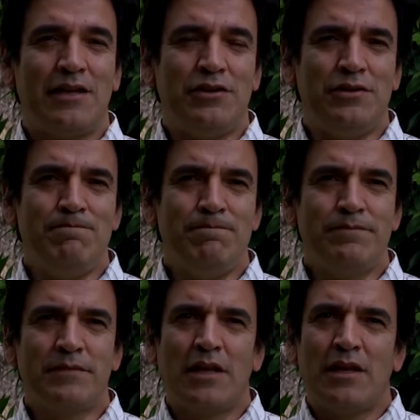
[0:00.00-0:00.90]

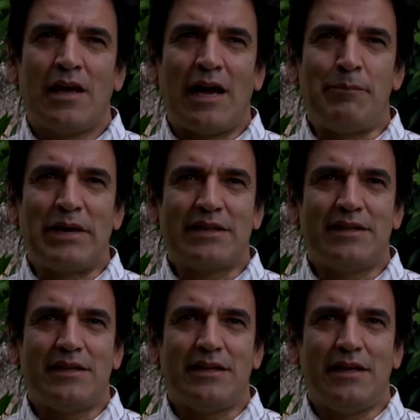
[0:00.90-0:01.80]
Mm,
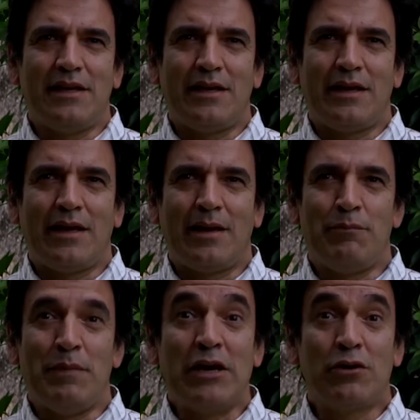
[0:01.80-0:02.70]
aparte, eh,
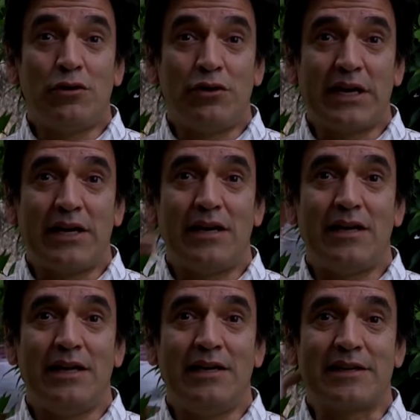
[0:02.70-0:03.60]
mejora
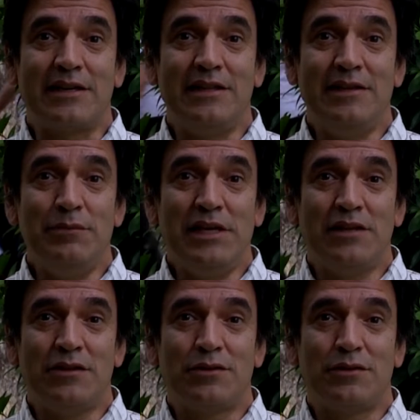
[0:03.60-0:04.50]
el
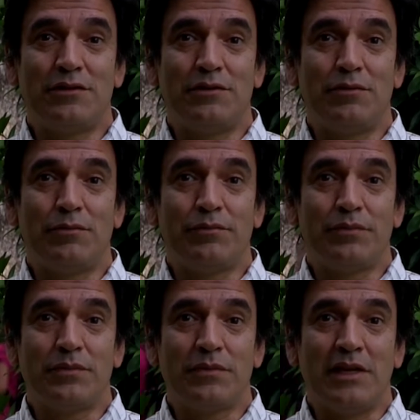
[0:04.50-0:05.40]
rendimiento,
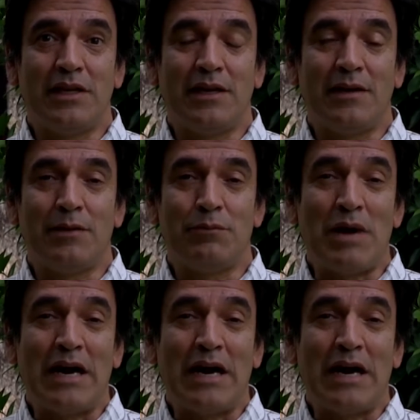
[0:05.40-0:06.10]
eh,